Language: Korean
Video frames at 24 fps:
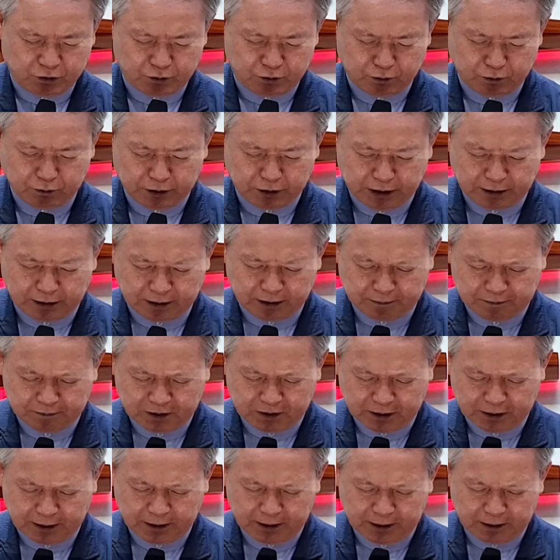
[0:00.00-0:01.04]

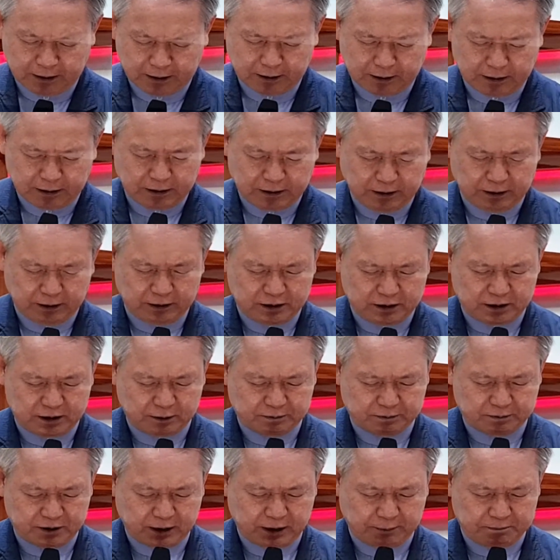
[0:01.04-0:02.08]
내려갑니다.
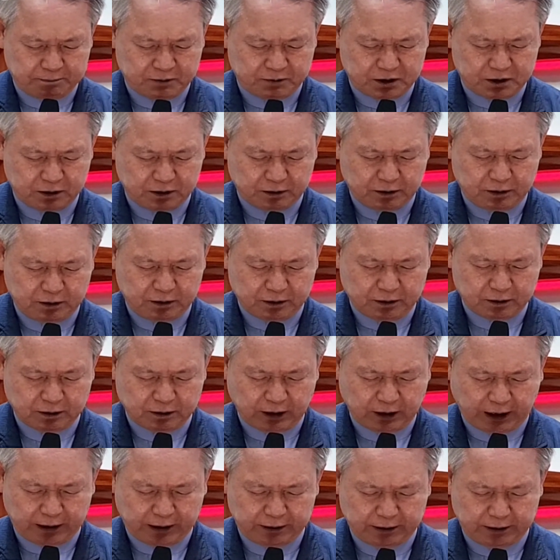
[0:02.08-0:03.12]
23절
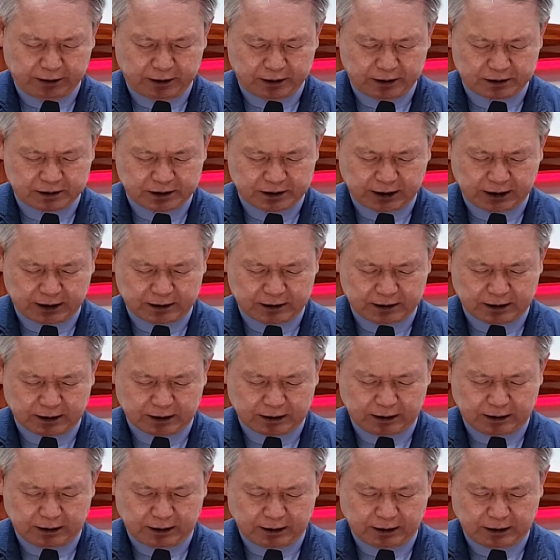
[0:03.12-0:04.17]
나의
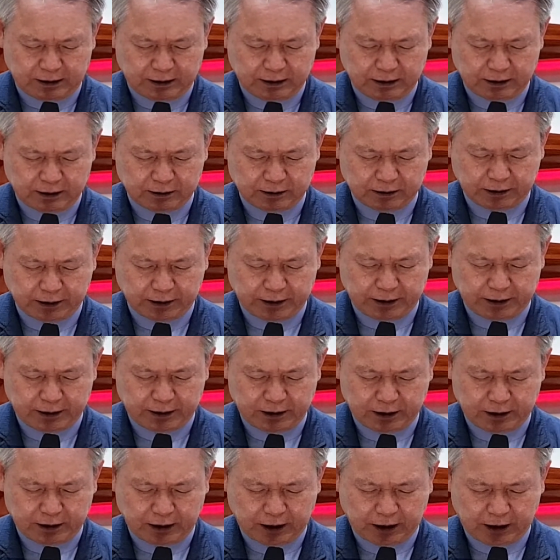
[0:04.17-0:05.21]
사자가 내
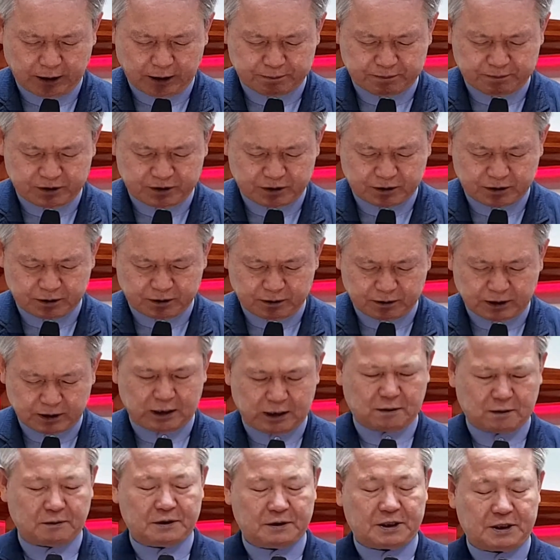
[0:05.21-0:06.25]
앞서 갈
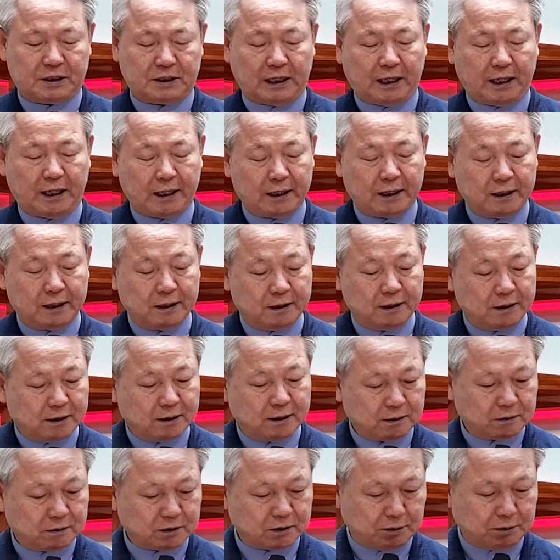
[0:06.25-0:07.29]
것이다.
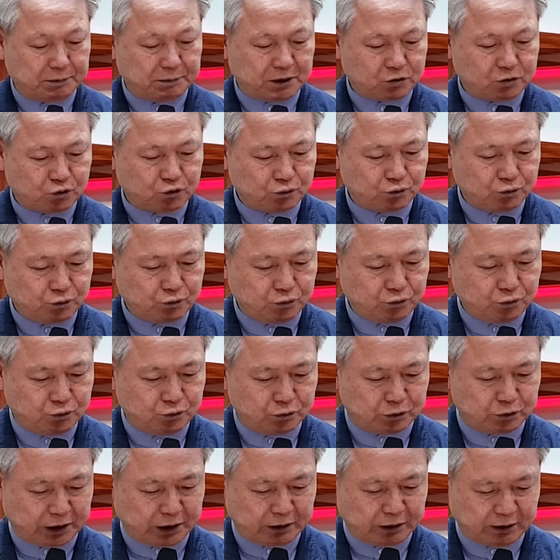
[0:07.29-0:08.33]
그 다음에 쭉
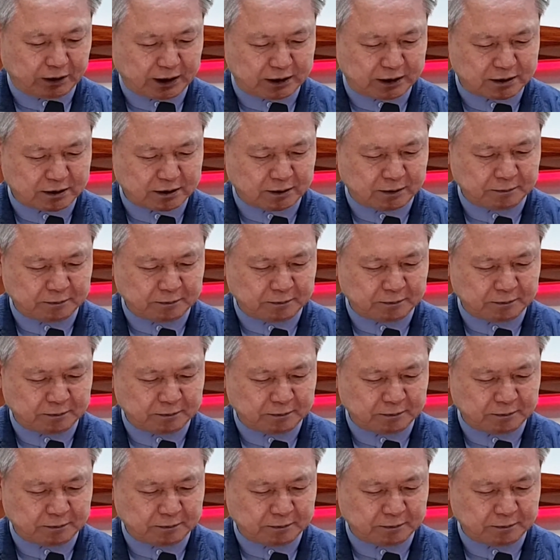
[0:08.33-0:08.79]
내려가서